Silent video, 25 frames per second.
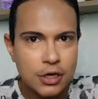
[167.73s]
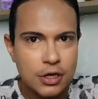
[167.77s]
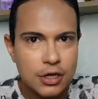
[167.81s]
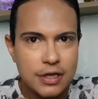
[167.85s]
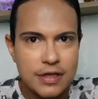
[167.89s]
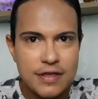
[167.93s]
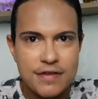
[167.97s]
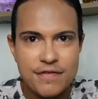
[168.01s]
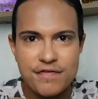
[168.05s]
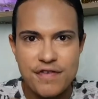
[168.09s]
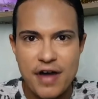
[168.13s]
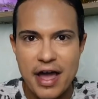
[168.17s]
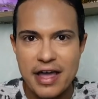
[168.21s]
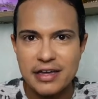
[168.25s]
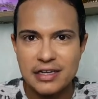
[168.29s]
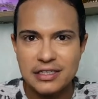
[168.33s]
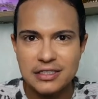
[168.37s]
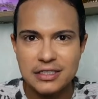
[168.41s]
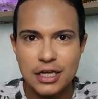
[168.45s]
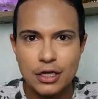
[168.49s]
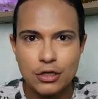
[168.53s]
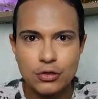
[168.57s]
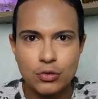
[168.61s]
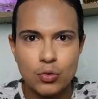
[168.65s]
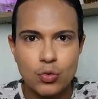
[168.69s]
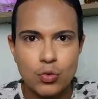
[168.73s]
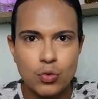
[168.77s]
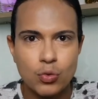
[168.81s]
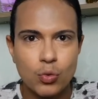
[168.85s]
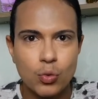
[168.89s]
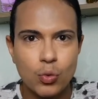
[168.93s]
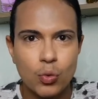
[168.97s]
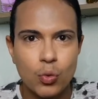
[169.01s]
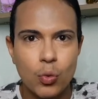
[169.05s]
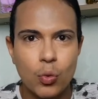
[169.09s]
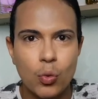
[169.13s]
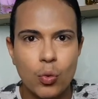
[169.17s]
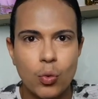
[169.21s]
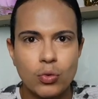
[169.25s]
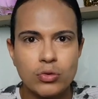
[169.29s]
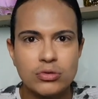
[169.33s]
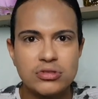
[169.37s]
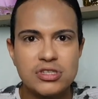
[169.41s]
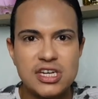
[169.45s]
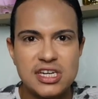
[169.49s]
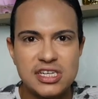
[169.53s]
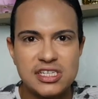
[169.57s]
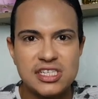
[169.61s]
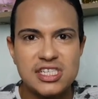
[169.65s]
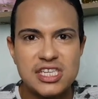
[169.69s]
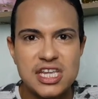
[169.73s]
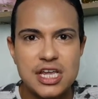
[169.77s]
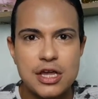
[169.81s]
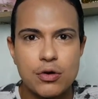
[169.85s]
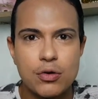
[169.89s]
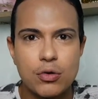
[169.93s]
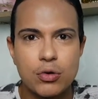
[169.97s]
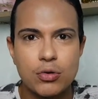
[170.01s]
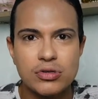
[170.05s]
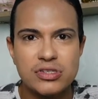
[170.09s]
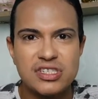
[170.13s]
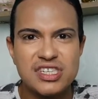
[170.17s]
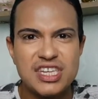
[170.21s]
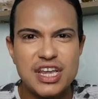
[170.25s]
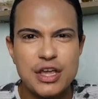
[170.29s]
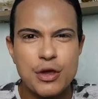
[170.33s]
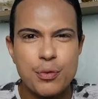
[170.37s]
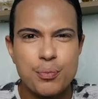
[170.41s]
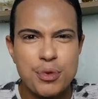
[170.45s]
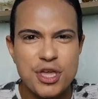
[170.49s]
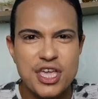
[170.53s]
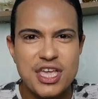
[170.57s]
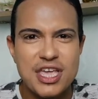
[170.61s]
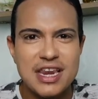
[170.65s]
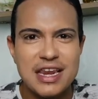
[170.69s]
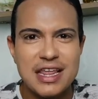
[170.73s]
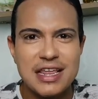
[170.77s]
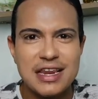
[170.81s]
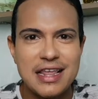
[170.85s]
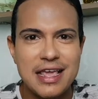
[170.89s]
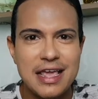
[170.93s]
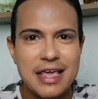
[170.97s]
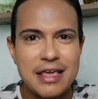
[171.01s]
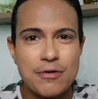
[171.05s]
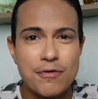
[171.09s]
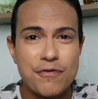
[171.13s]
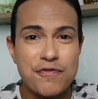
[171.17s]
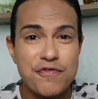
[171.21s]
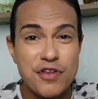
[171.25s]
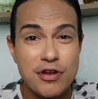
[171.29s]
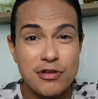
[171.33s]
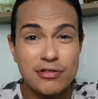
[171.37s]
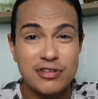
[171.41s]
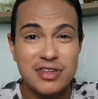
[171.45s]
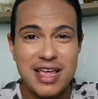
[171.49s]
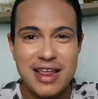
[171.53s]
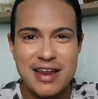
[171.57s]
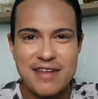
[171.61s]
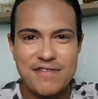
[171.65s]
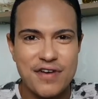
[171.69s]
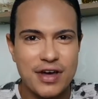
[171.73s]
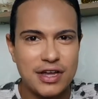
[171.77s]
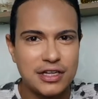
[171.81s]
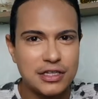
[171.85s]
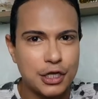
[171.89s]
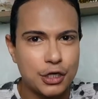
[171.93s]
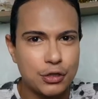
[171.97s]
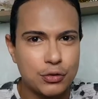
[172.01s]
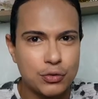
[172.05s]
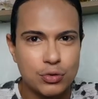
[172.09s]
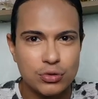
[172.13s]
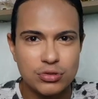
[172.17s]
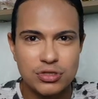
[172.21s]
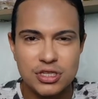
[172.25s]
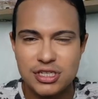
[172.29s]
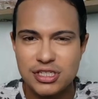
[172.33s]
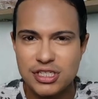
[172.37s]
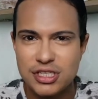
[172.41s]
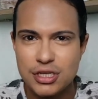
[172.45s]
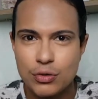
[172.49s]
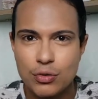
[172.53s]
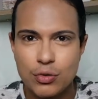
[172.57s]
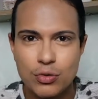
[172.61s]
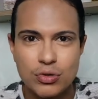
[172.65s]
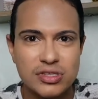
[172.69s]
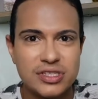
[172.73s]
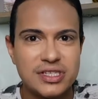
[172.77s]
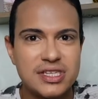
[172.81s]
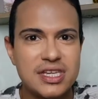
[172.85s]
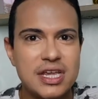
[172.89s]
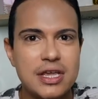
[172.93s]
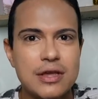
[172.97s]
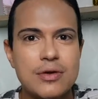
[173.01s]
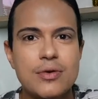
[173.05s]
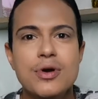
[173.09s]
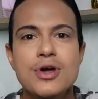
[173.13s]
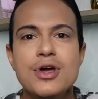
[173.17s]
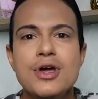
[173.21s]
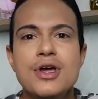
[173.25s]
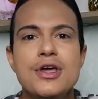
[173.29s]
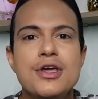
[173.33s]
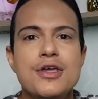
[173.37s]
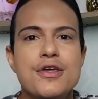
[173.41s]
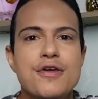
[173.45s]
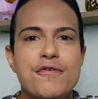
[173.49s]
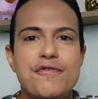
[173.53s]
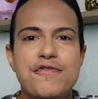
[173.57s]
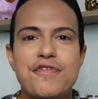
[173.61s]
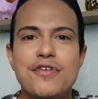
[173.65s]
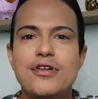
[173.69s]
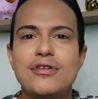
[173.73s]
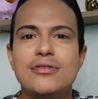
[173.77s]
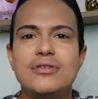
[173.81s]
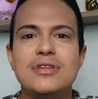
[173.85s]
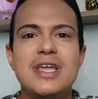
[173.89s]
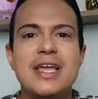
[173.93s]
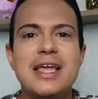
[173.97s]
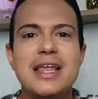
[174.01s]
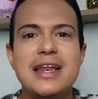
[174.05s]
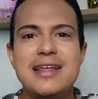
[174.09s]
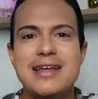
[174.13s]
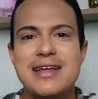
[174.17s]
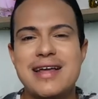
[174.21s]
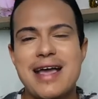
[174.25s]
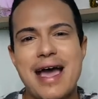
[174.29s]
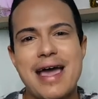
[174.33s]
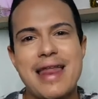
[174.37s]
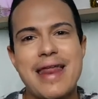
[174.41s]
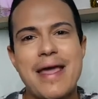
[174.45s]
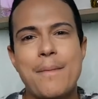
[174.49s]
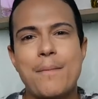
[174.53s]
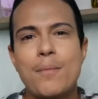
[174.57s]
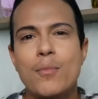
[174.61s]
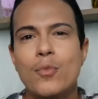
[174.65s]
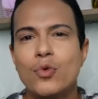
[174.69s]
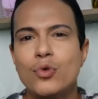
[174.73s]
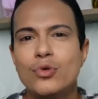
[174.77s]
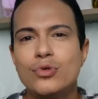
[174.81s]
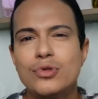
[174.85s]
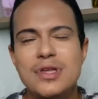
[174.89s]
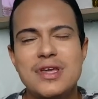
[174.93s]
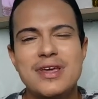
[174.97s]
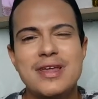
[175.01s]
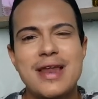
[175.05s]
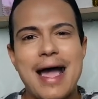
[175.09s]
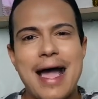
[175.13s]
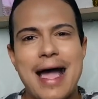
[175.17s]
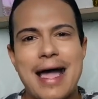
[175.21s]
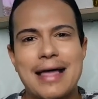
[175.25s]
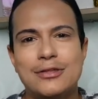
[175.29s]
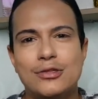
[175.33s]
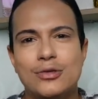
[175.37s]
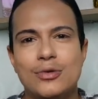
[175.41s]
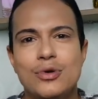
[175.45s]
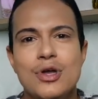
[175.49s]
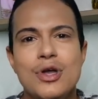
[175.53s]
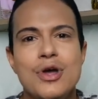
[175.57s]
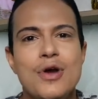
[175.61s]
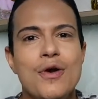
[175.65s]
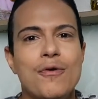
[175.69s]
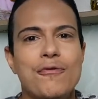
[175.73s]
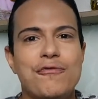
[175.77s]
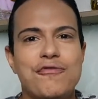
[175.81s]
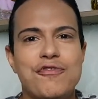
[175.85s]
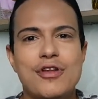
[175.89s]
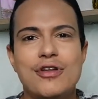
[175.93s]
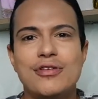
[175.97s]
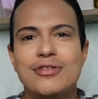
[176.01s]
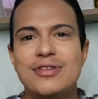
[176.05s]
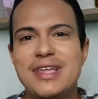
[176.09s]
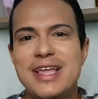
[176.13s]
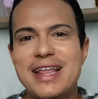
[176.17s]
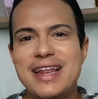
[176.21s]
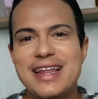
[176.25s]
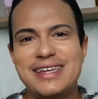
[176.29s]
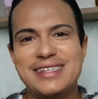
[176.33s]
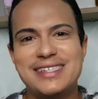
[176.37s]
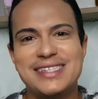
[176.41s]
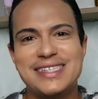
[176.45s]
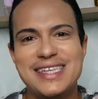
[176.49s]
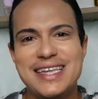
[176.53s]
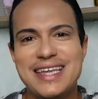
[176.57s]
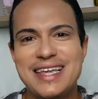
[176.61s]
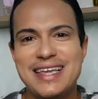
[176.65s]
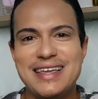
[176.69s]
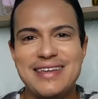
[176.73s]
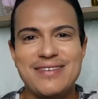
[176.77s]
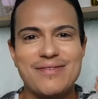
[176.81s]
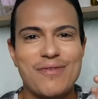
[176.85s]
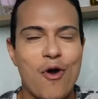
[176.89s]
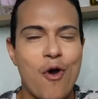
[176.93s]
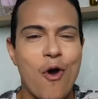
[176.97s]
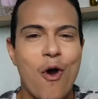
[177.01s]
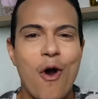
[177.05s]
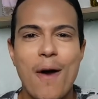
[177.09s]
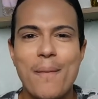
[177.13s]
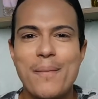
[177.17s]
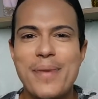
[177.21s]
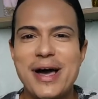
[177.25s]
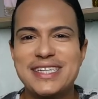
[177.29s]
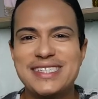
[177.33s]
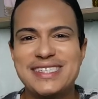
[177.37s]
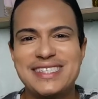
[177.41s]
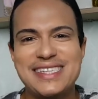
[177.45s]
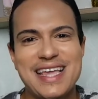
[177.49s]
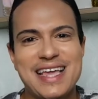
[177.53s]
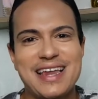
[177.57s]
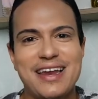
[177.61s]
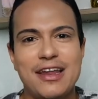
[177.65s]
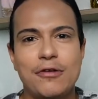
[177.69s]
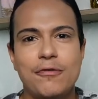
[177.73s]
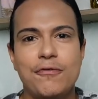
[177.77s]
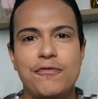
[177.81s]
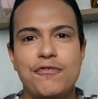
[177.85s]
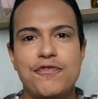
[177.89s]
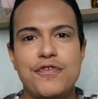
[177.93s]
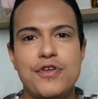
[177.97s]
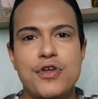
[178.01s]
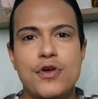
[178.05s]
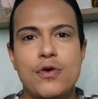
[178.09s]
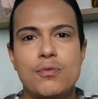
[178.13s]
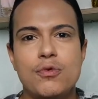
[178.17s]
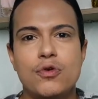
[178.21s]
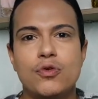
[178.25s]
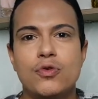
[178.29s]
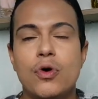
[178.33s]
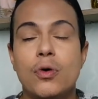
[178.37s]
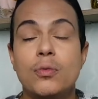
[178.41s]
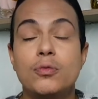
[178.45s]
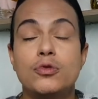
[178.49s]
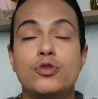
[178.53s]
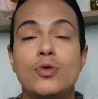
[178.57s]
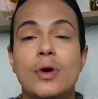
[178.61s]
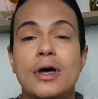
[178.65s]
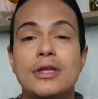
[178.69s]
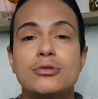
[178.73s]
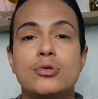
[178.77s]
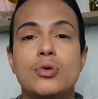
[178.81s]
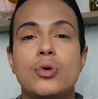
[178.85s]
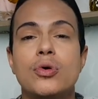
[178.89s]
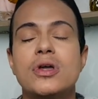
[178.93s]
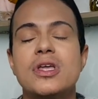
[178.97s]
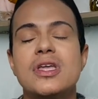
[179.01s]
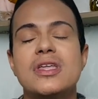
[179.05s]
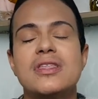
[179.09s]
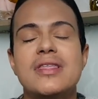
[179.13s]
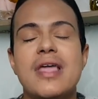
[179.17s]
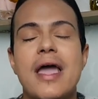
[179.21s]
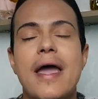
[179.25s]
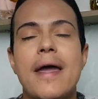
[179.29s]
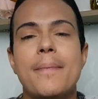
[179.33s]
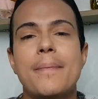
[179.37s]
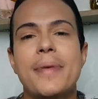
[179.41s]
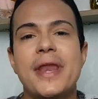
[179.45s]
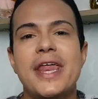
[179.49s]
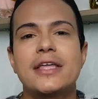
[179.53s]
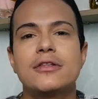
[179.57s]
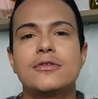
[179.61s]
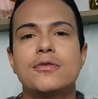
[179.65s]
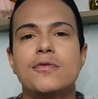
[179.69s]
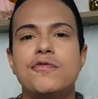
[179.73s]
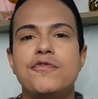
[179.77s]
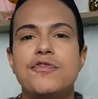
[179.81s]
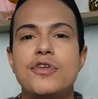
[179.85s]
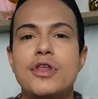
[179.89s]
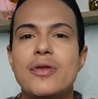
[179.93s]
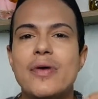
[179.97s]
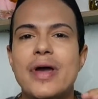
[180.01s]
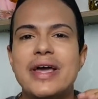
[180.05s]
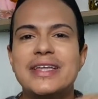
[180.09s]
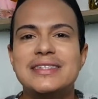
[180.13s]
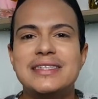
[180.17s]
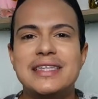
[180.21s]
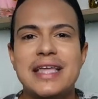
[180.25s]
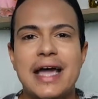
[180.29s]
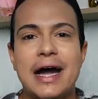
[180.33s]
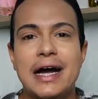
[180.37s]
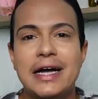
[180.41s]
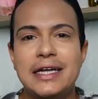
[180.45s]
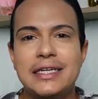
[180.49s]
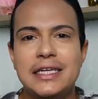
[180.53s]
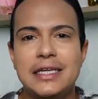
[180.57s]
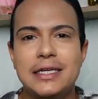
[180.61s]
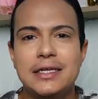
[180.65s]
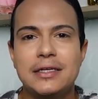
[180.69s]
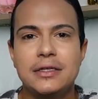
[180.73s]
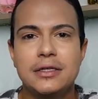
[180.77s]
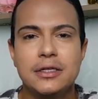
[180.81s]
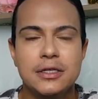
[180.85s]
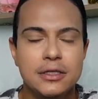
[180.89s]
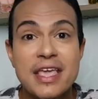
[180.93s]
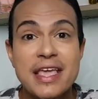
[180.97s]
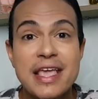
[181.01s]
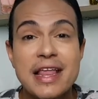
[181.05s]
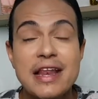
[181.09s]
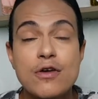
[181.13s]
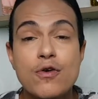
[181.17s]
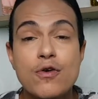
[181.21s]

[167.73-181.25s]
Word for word: e vai andando com um triciclozinho pequenininho, o filho dele vai andando com um triciclozinho e o filho dele, cara, é muito irado. O filho dele, assim, rouba a cena no filme. O nome do ator que interpreta o filho é Dani E ele